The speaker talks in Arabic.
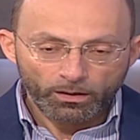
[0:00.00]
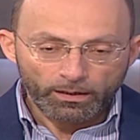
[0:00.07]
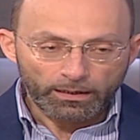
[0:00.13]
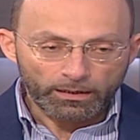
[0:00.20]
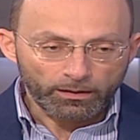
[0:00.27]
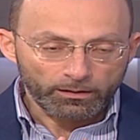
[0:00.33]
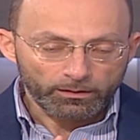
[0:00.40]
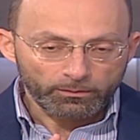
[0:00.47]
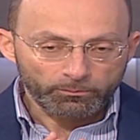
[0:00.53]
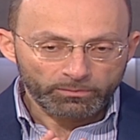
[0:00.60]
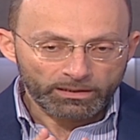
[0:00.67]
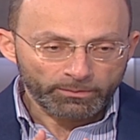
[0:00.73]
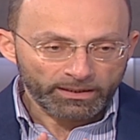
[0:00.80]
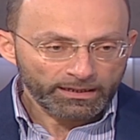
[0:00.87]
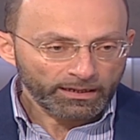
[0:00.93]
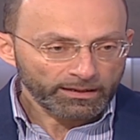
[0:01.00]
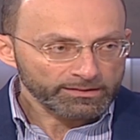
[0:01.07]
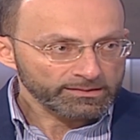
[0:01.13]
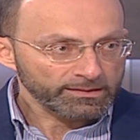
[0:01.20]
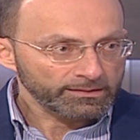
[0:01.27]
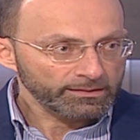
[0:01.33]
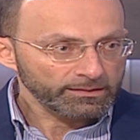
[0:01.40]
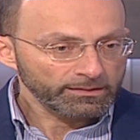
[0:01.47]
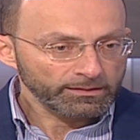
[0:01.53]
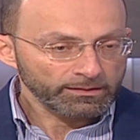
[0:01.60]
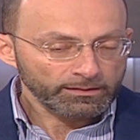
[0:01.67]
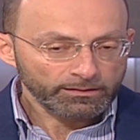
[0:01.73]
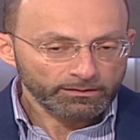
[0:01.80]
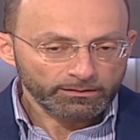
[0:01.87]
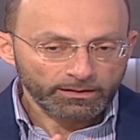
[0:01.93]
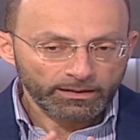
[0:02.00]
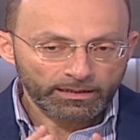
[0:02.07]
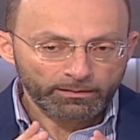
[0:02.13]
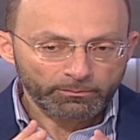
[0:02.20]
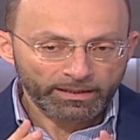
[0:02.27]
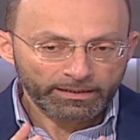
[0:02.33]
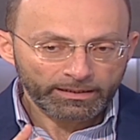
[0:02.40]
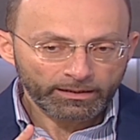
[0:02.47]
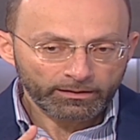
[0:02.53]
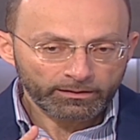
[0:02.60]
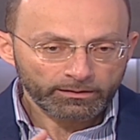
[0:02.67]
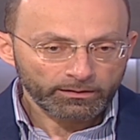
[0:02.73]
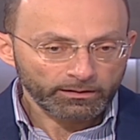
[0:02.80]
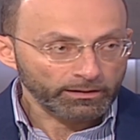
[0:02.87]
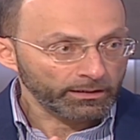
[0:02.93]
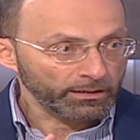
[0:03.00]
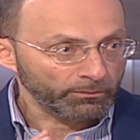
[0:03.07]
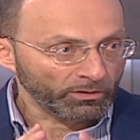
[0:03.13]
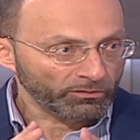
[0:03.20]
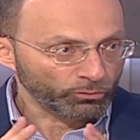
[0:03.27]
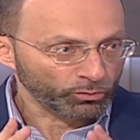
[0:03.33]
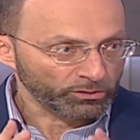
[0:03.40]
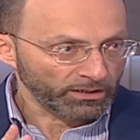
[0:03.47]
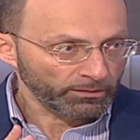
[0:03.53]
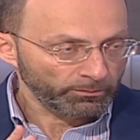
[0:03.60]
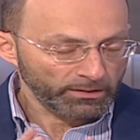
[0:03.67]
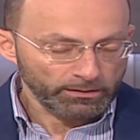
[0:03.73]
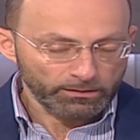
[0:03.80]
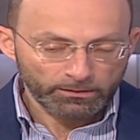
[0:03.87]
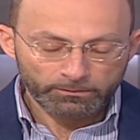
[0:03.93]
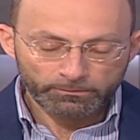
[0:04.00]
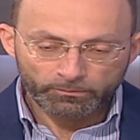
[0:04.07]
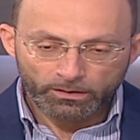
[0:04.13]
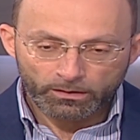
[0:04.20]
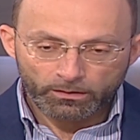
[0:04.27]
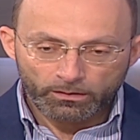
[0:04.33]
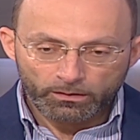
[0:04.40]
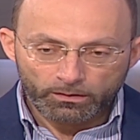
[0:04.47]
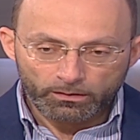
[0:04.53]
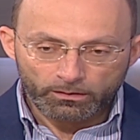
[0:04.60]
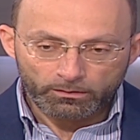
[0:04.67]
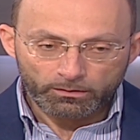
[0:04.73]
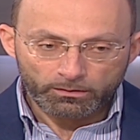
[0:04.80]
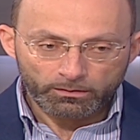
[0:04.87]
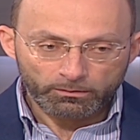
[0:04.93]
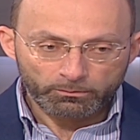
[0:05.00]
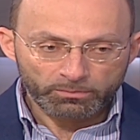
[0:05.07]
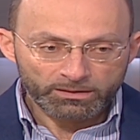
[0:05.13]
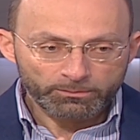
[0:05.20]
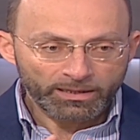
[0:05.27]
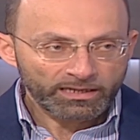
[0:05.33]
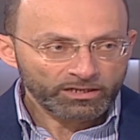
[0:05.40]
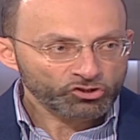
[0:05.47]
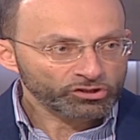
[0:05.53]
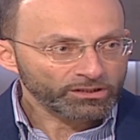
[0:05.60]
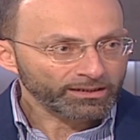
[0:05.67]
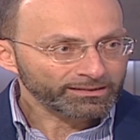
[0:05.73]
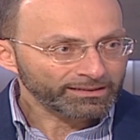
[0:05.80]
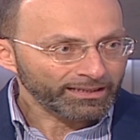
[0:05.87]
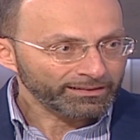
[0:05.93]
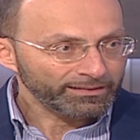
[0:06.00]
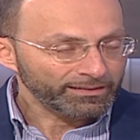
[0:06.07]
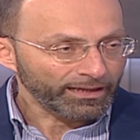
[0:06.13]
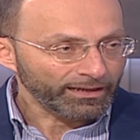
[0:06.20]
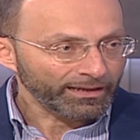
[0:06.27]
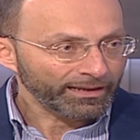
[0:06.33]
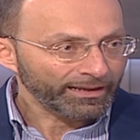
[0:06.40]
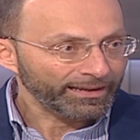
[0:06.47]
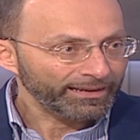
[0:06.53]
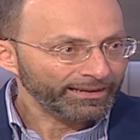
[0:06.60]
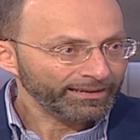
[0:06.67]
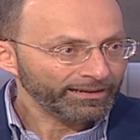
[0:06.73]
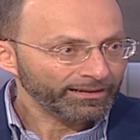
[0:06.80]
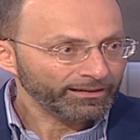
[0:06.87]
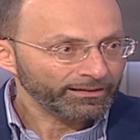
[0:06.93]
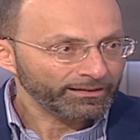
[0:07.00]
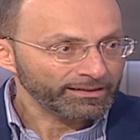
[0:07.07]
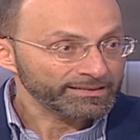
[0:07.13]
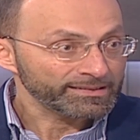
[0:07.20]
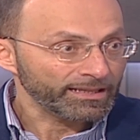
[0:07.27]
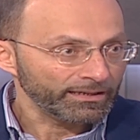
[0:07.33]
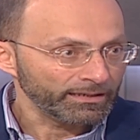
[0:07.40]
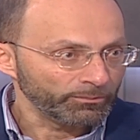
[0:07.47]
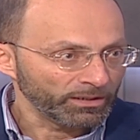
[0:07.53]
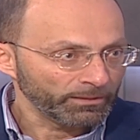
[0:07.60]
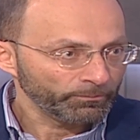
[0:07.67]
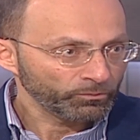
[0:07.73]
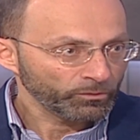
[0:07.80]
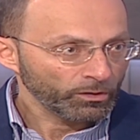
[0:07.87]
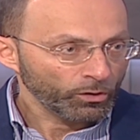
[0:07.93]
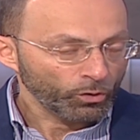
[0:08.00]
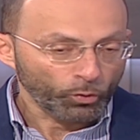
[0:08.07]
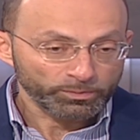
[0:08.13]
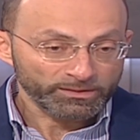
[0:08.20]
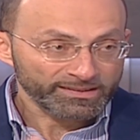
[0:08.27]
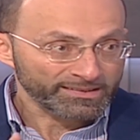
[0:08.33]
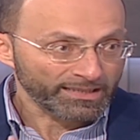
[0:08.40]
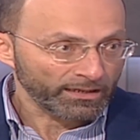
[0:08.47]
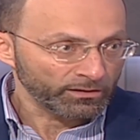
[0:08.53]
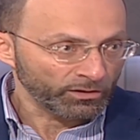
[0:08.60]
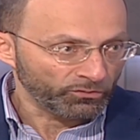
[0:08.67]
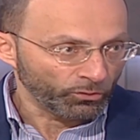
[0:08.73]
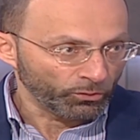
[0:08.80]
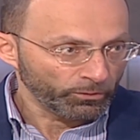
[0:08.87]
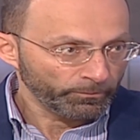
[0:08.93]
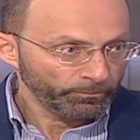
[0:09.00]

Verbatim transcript: هلا بالمناعه الذاتيه هالمناعه اللي هي المفروض تحمينا آه، بتبلش ترتد على الخلايا السليمه وبتستهدفهم